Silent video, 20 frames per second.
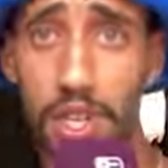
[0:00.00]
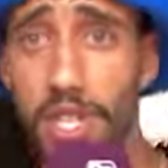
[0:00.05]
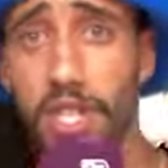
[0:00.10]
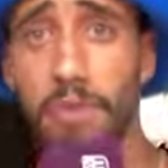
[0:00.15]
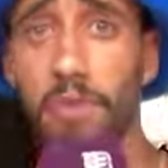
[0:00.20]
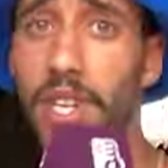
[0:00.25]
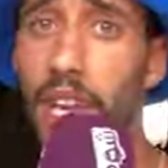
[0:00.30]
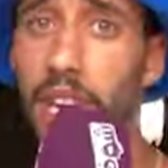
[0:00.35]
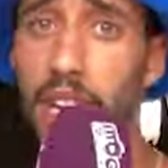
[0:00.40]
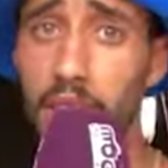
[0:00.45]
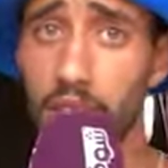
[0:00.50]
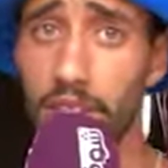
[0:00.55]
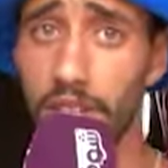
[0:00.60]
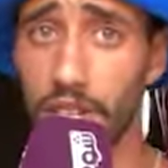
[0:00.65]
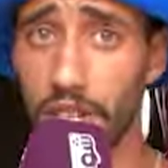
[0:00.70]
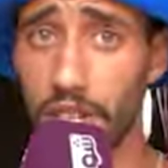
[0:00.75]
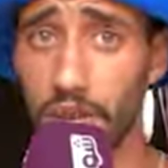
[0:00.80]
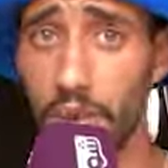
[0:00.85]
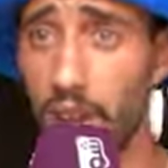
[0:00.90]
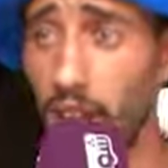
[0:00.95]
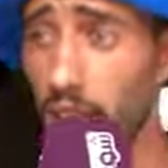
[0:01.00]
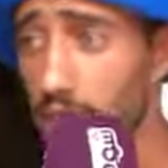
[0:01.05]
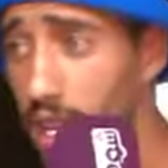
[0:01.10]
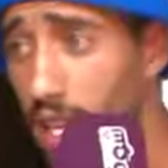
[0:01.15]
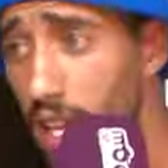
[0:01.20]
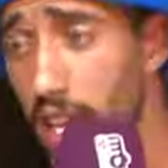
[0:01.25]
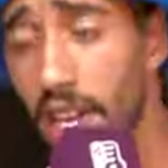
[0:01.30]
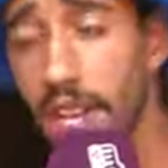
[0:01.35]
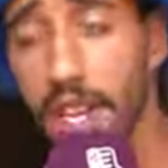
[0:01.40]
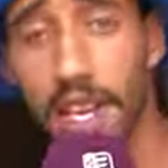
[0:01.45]
كيجي كيعيط لك حتى شي واحد
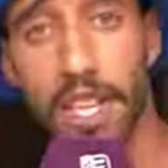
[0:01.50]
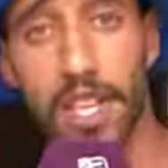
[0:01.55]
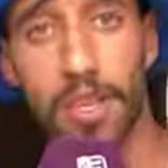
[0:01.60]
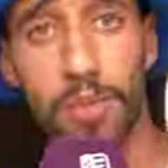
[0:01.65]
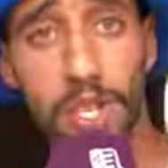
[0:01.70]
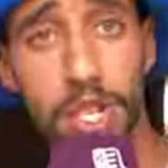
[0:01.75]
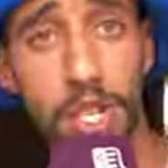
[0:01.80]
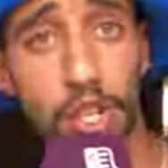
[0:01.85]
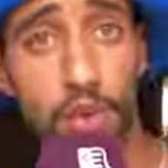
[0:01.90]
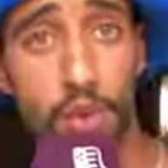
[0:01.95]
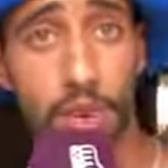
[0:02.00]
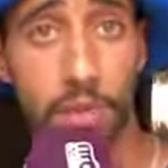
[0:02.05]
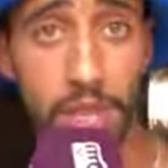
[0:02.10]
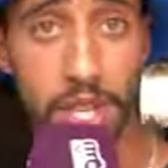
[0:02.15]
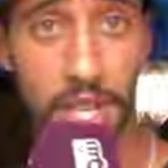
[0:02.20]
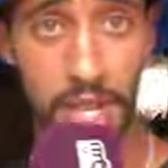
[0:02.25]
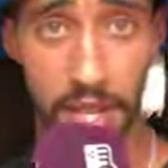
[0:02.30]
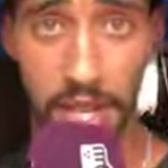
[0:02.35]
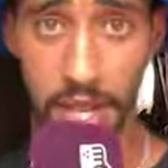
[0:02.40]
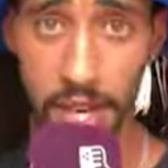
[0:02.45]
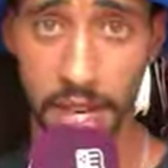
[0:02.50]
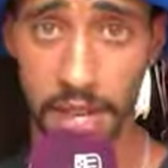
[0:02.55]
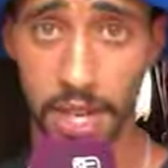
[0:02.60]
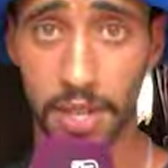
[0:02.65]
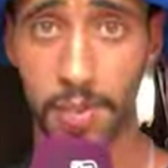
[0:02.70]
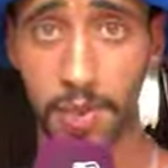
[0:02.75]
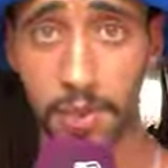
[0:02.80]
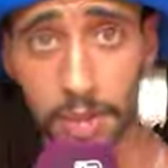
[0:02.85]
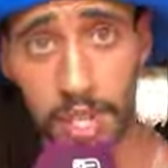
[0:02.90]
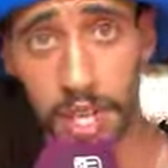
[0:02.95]
كتمشي شويه مشي
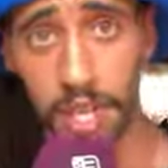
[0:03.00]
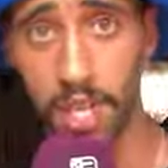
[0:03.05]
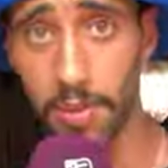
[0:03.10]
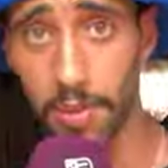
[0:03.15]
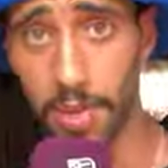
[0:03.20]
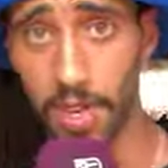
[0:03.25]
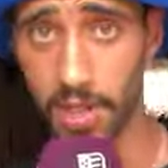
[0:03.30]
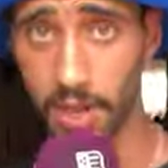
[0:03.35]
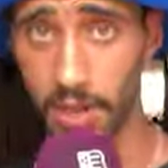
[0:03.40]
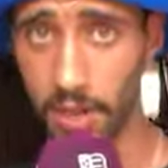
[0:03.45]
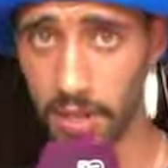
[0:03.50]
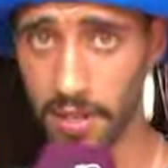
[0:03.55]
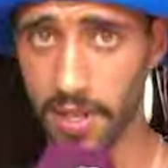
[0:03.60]
ترينيش ملي بديت كنكبر